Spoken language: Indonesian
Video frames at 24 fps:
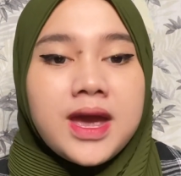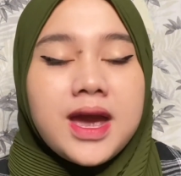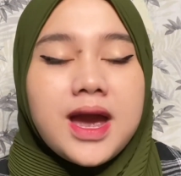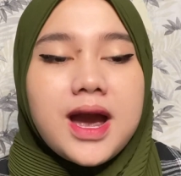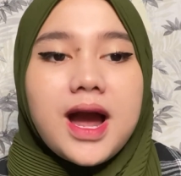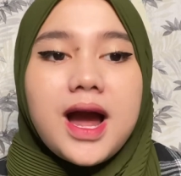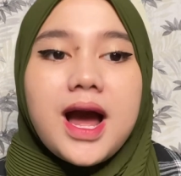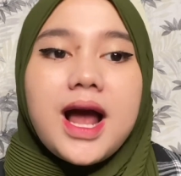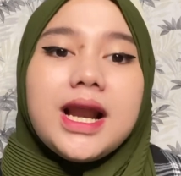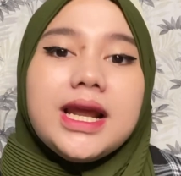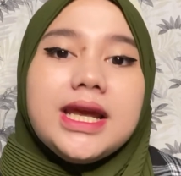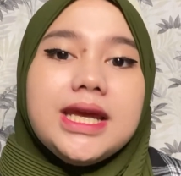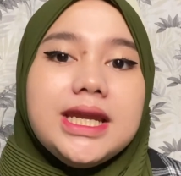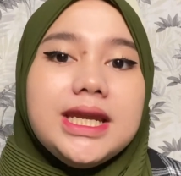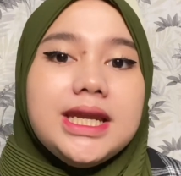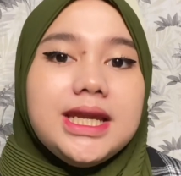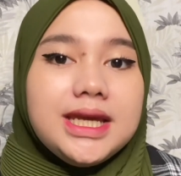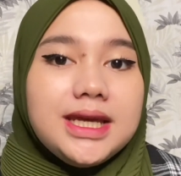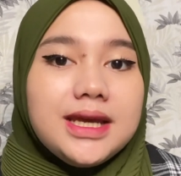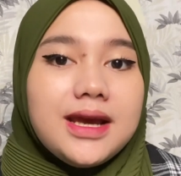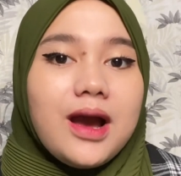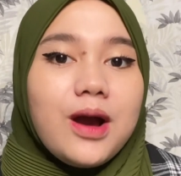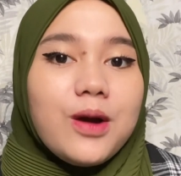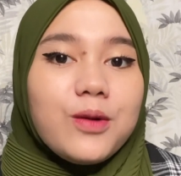Kali
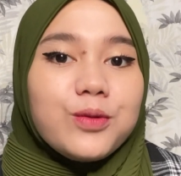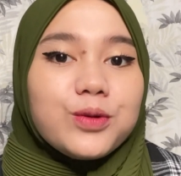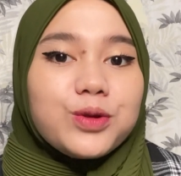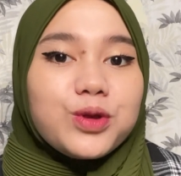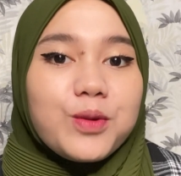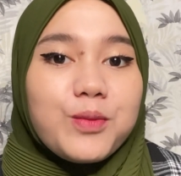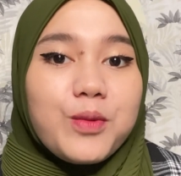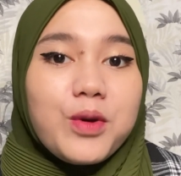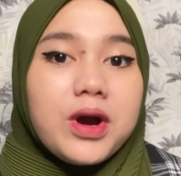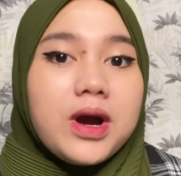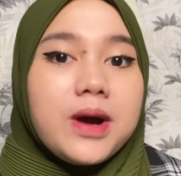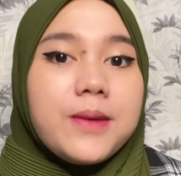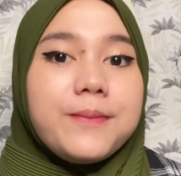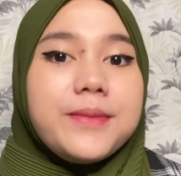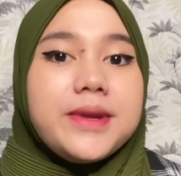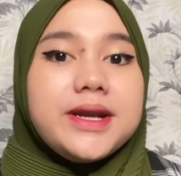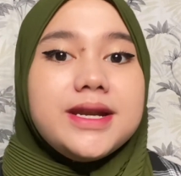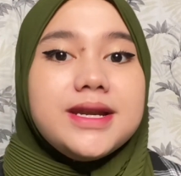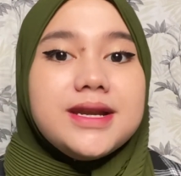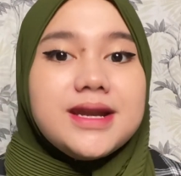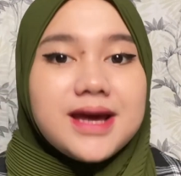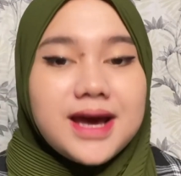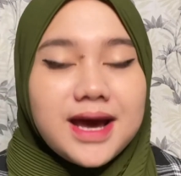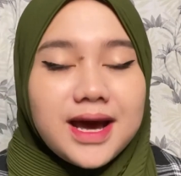ini aku tuh mau
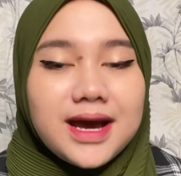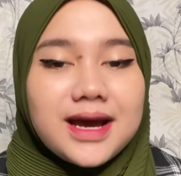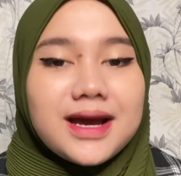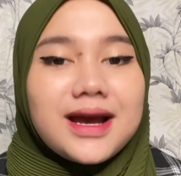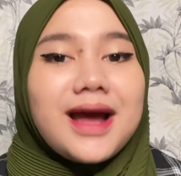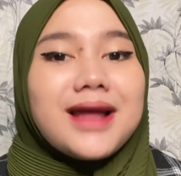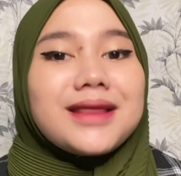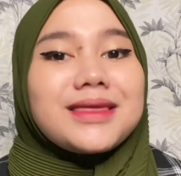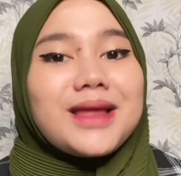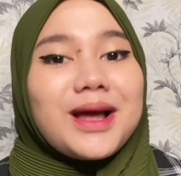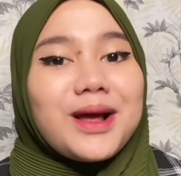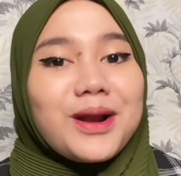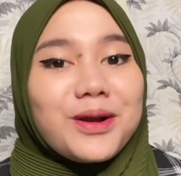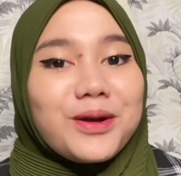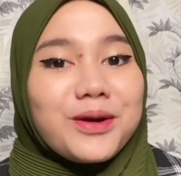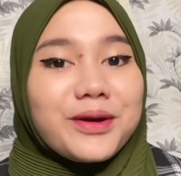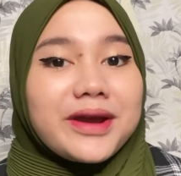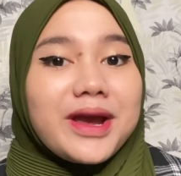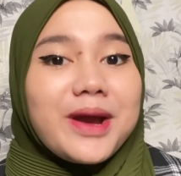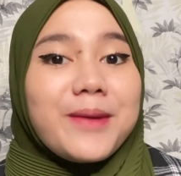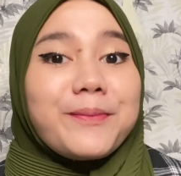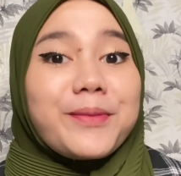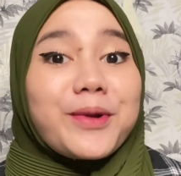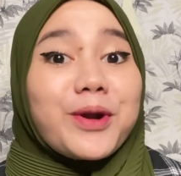ngebedah katalog
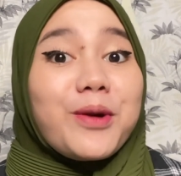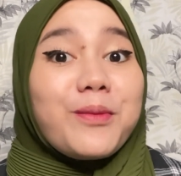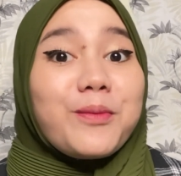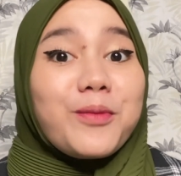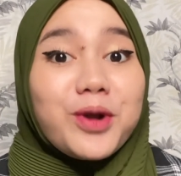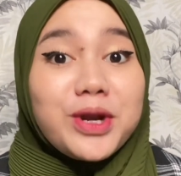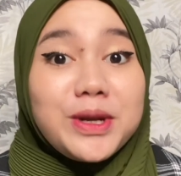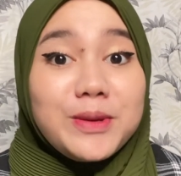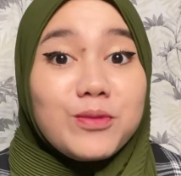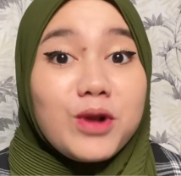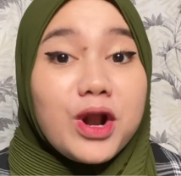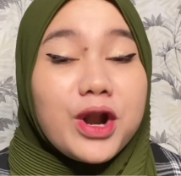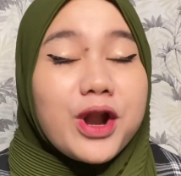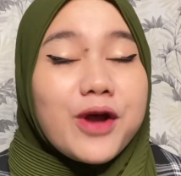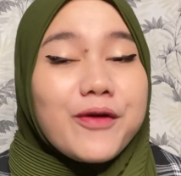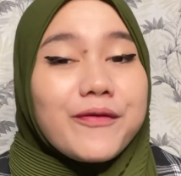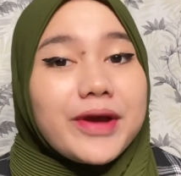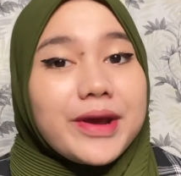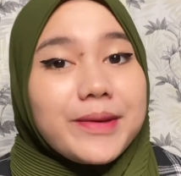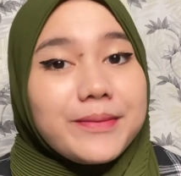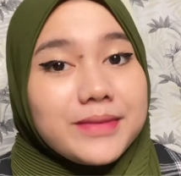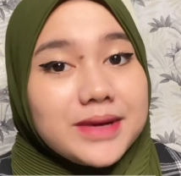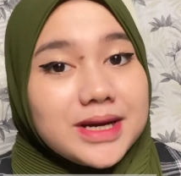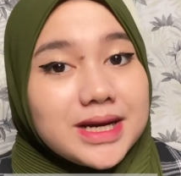yang promo di bulan
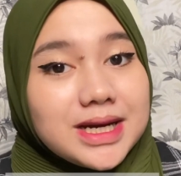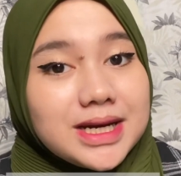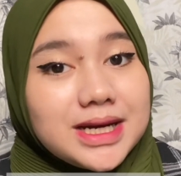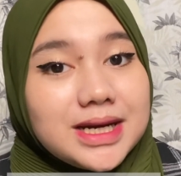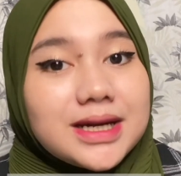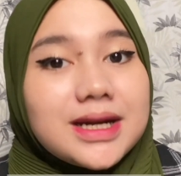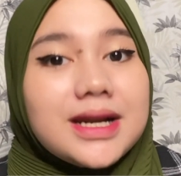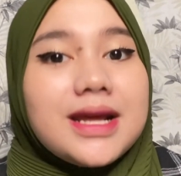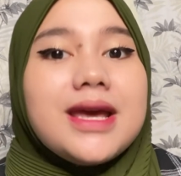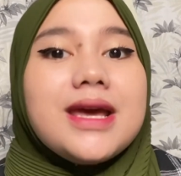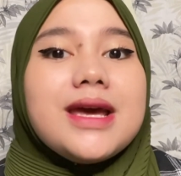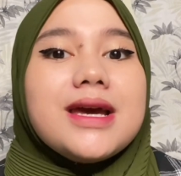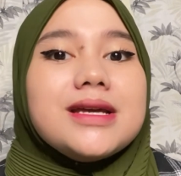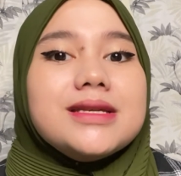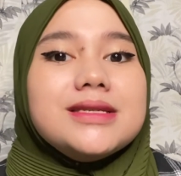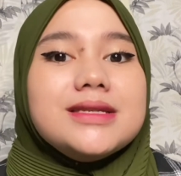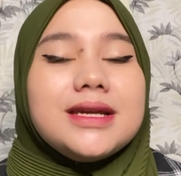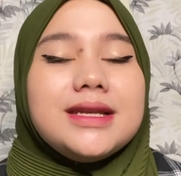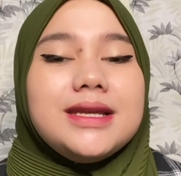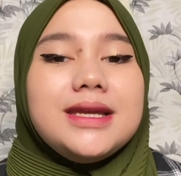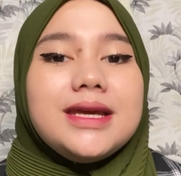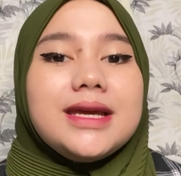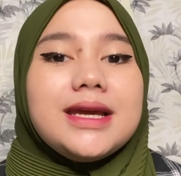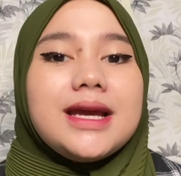November.
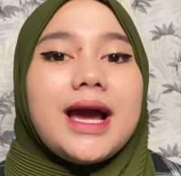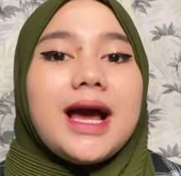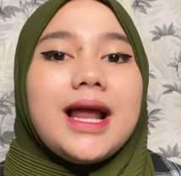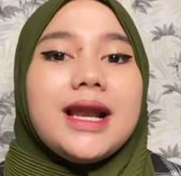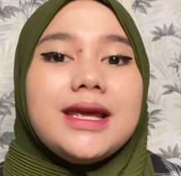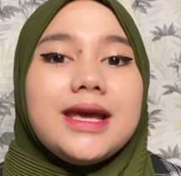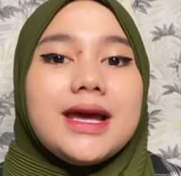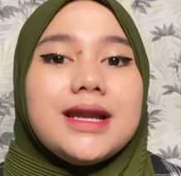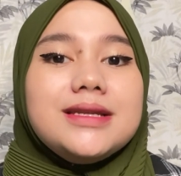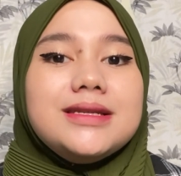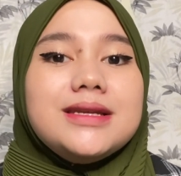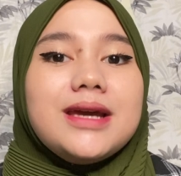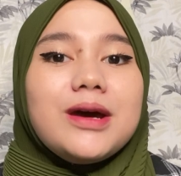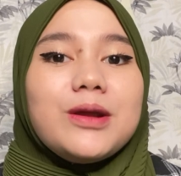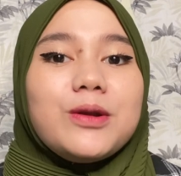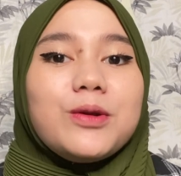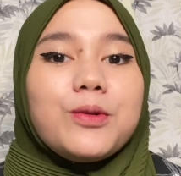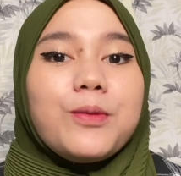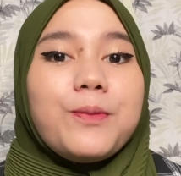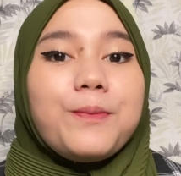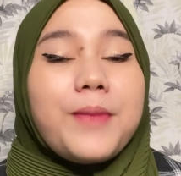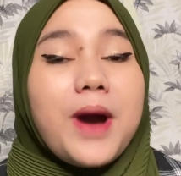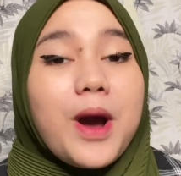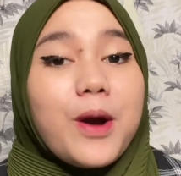Jadi kalian jangan
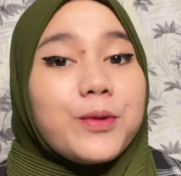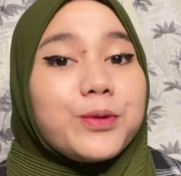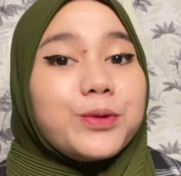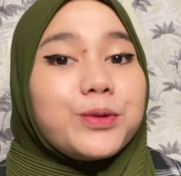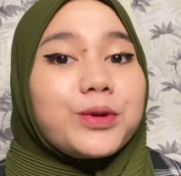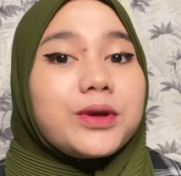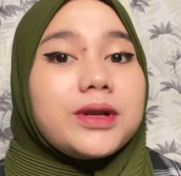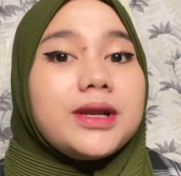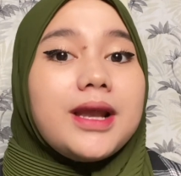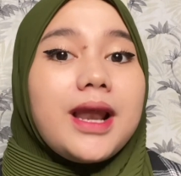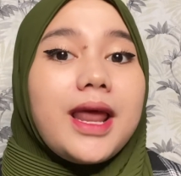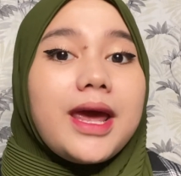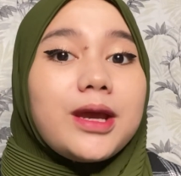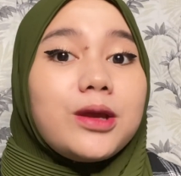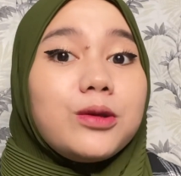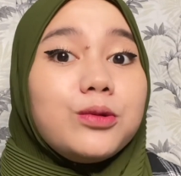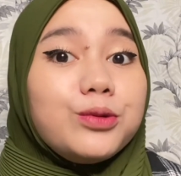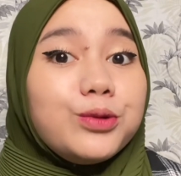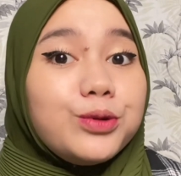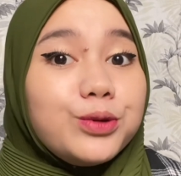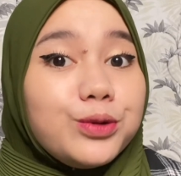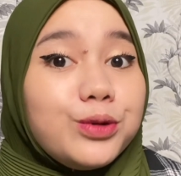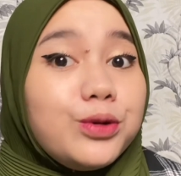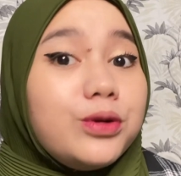lupa untuk di-like
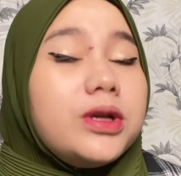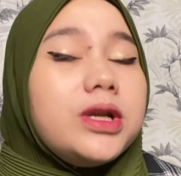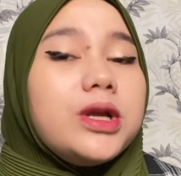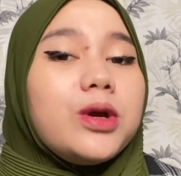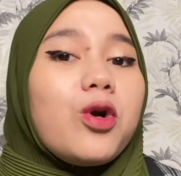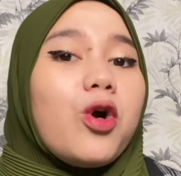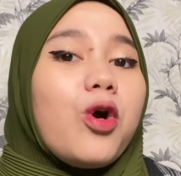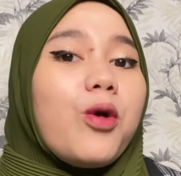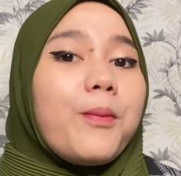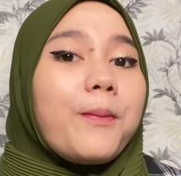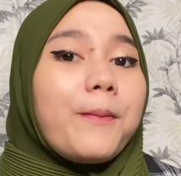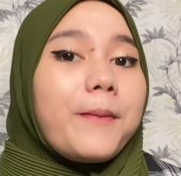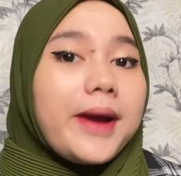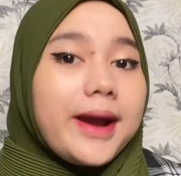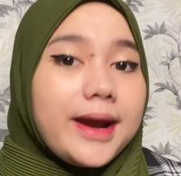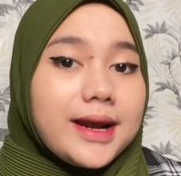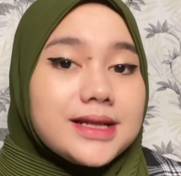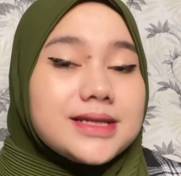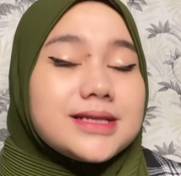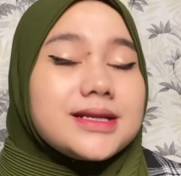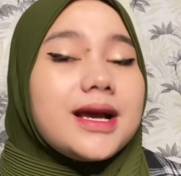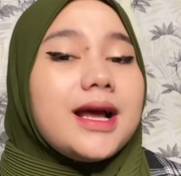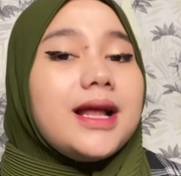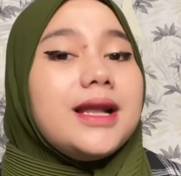dulu, di-komen
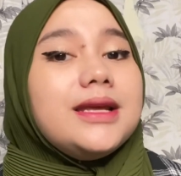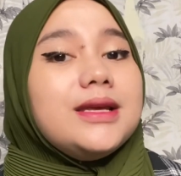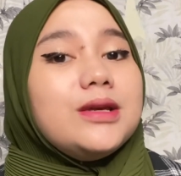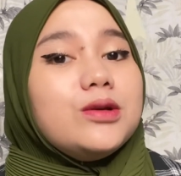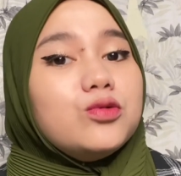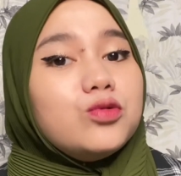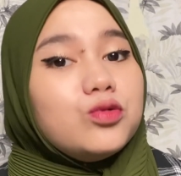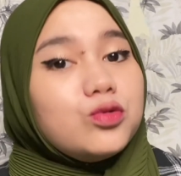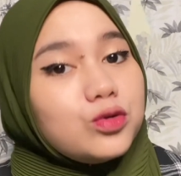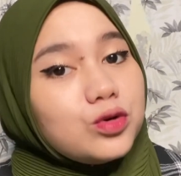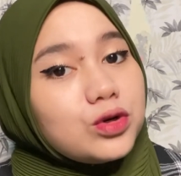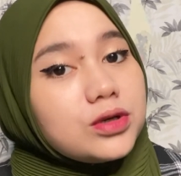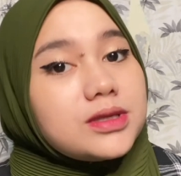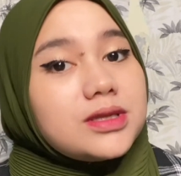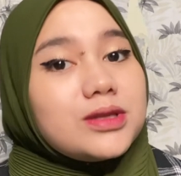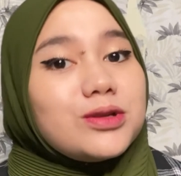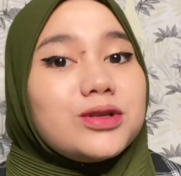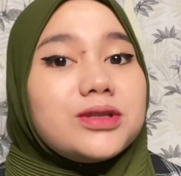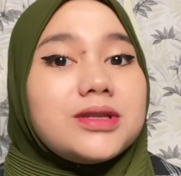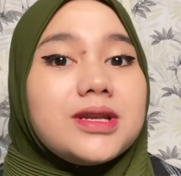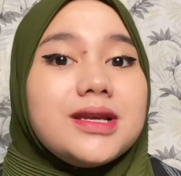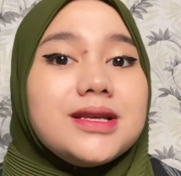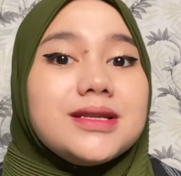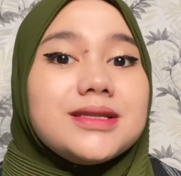sekaligus,
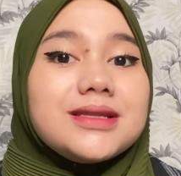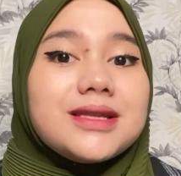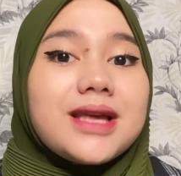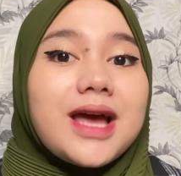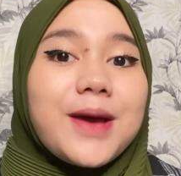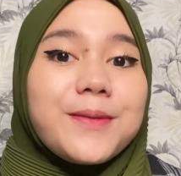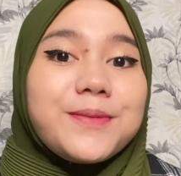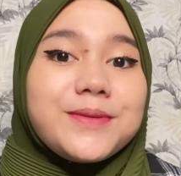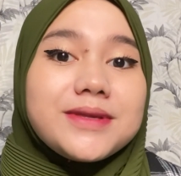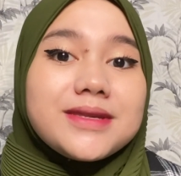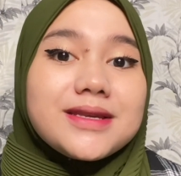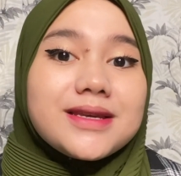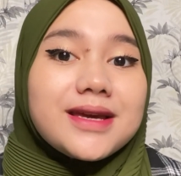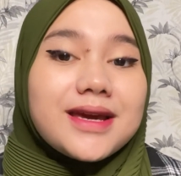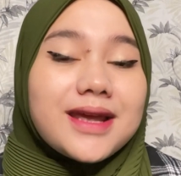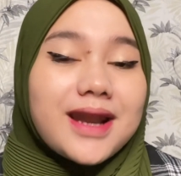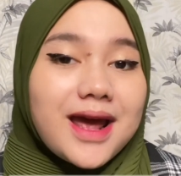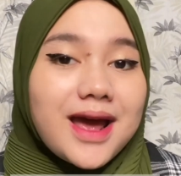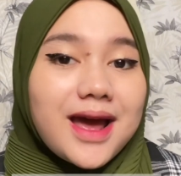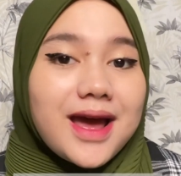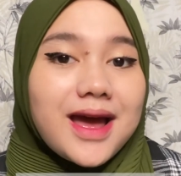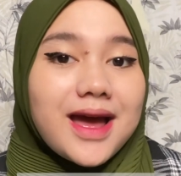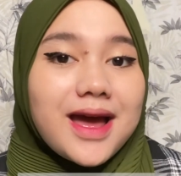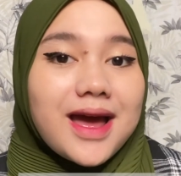terus
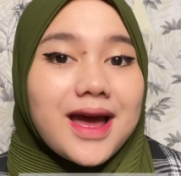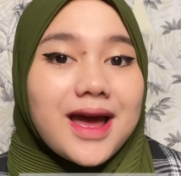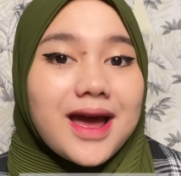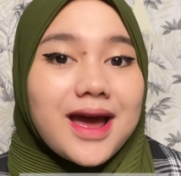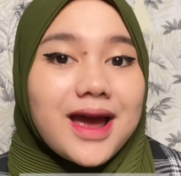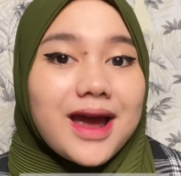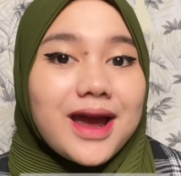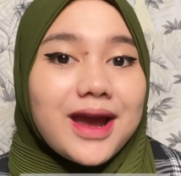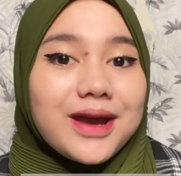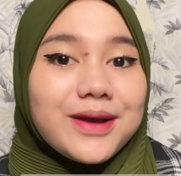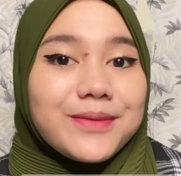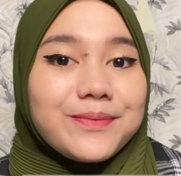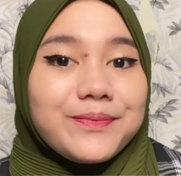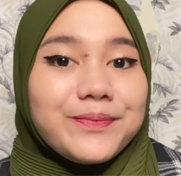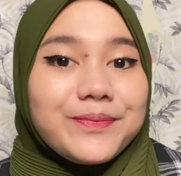di-subscribe.